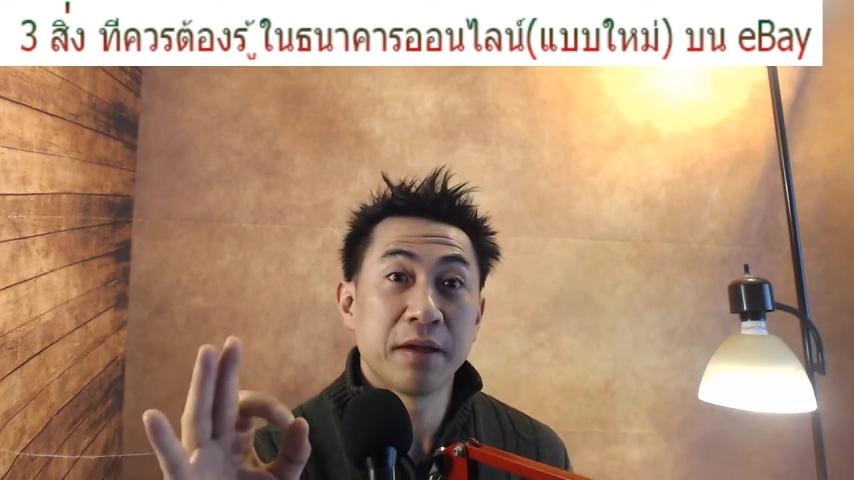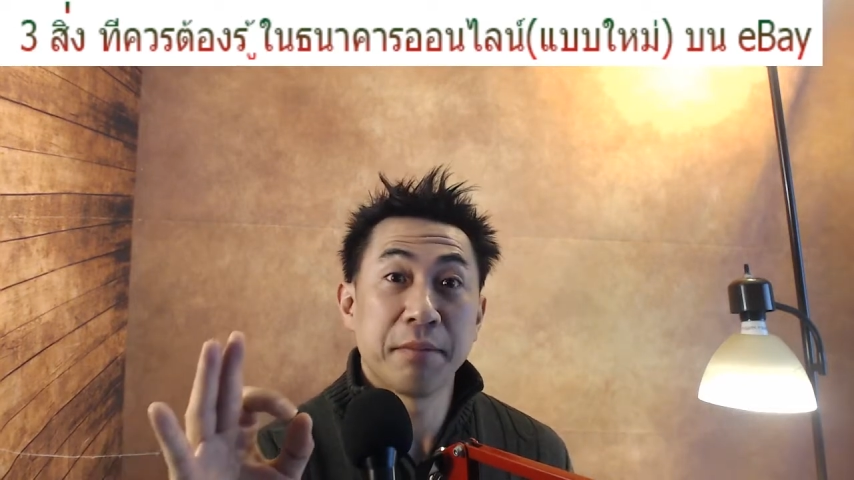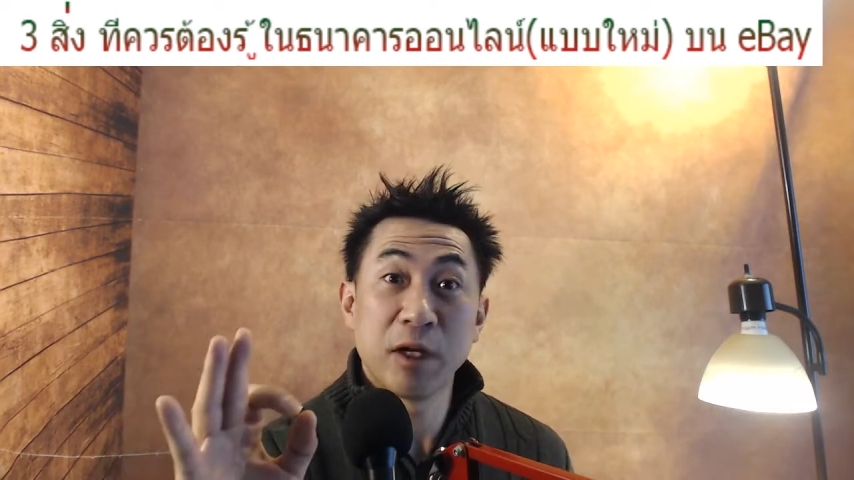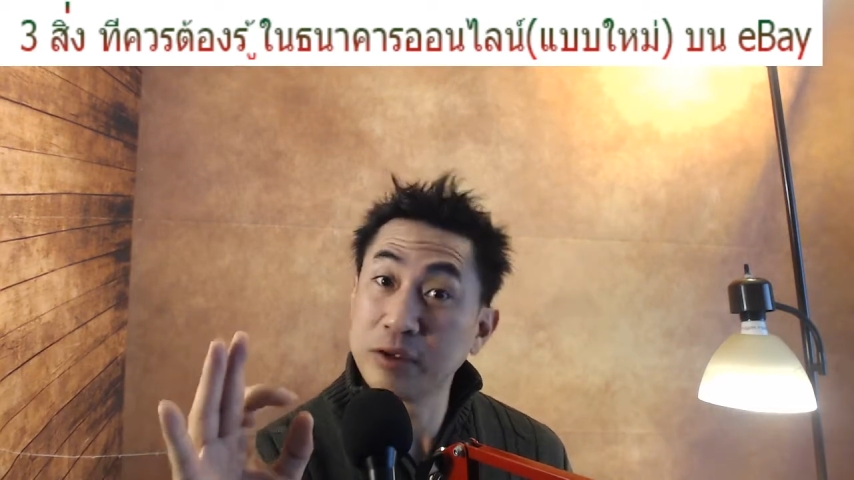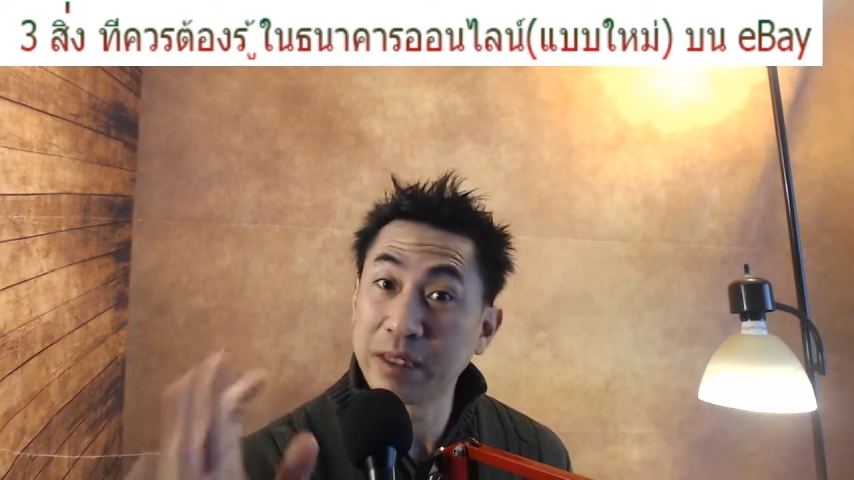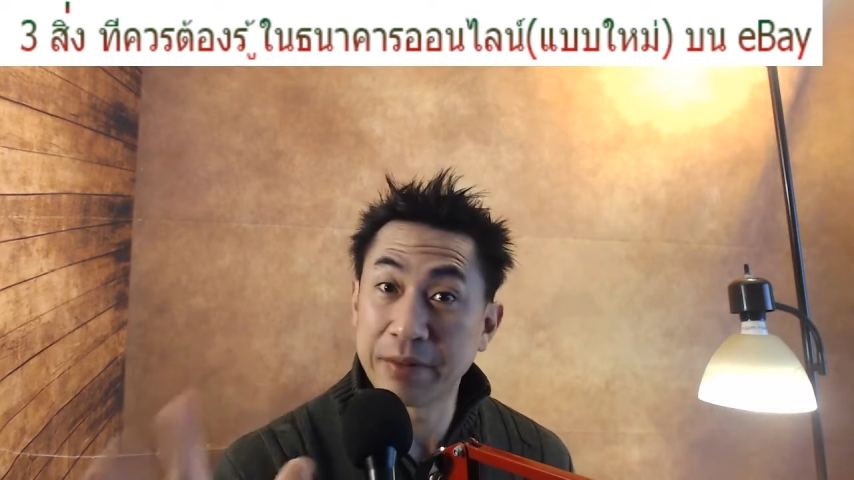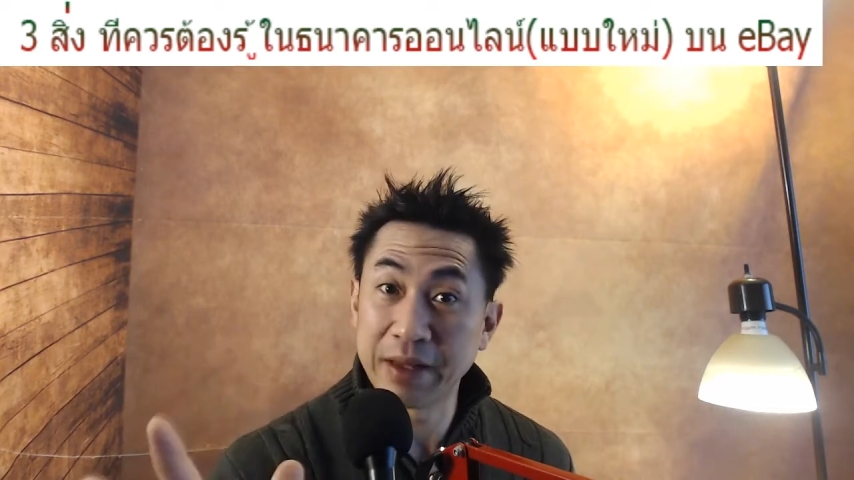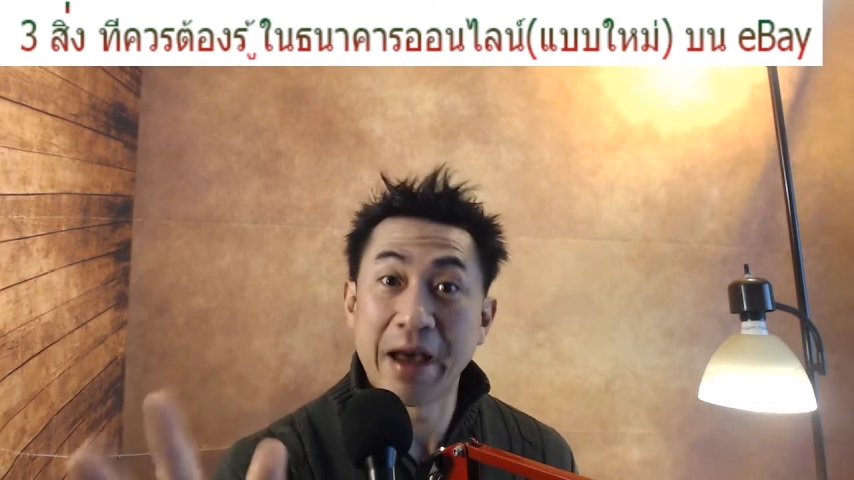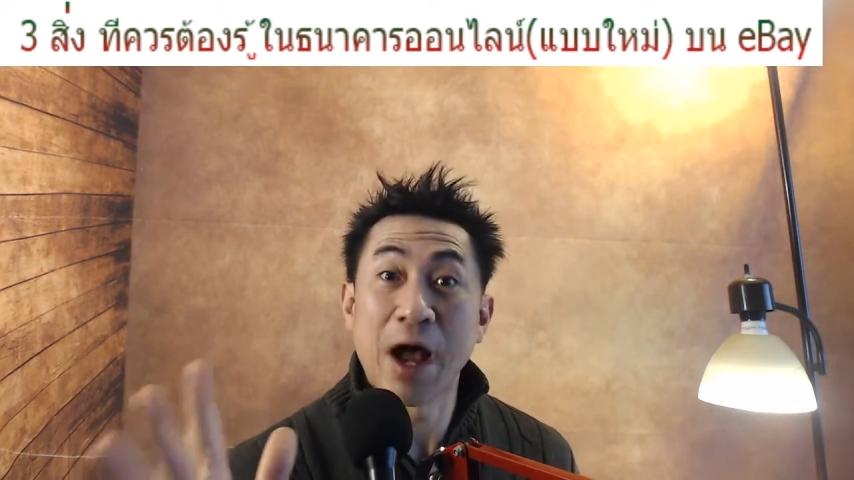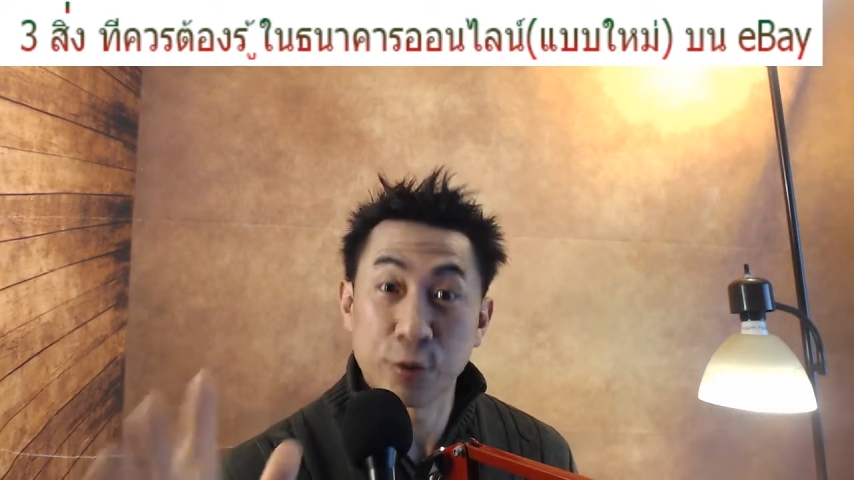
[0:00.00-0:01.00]
ไม่รู้จัก
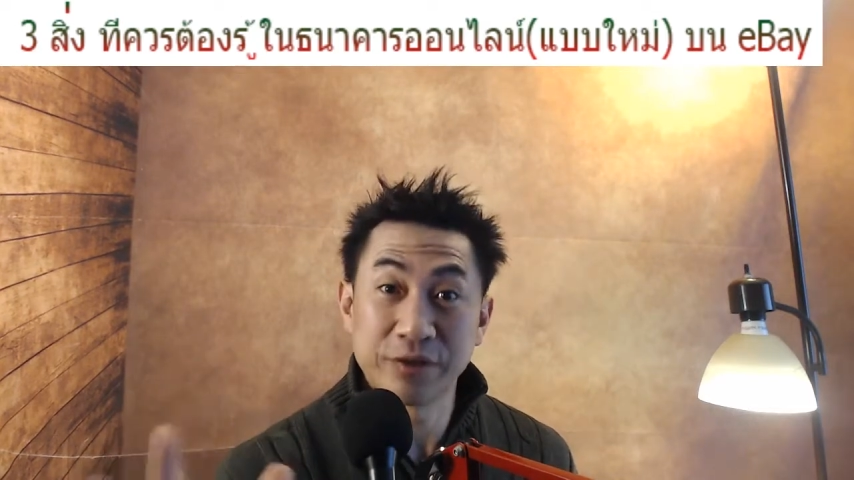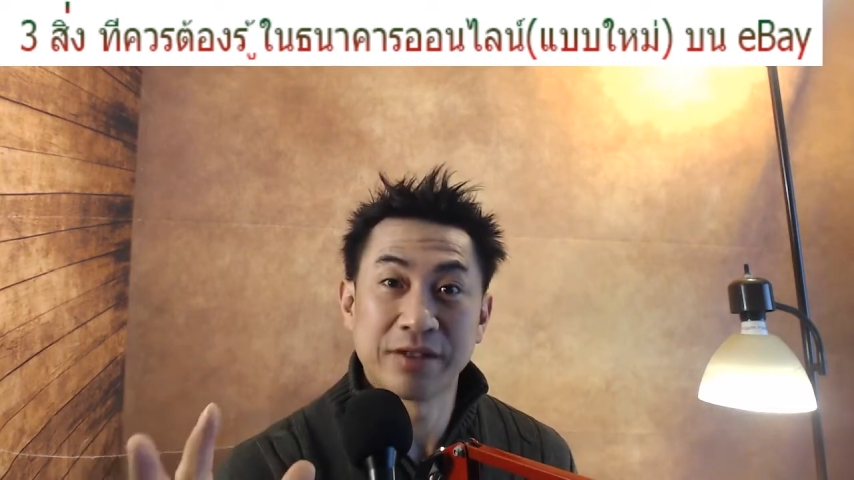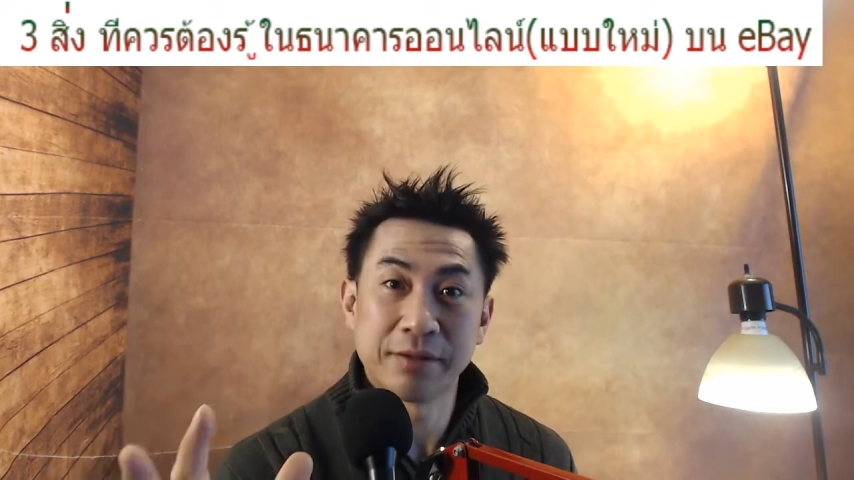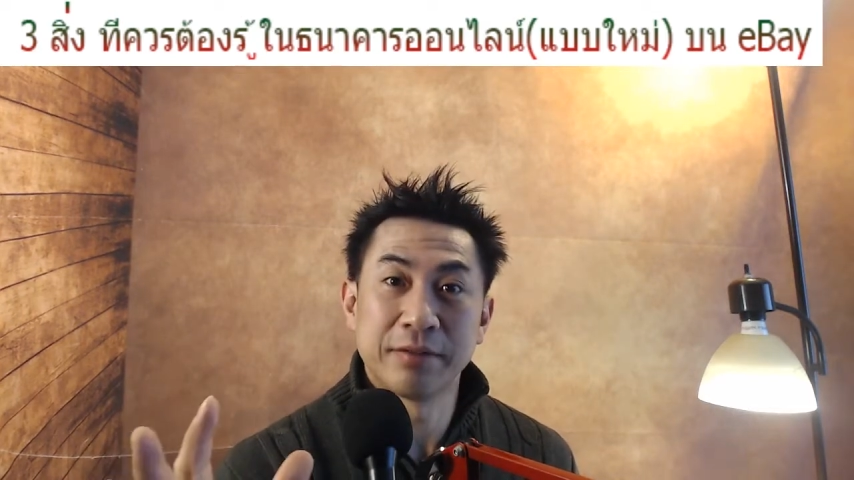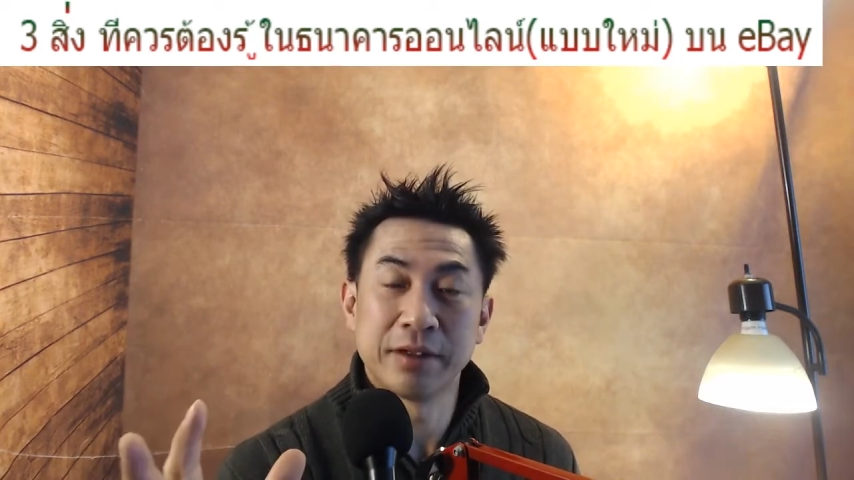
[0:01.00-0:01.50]
PayPal ด้วยซ้ำ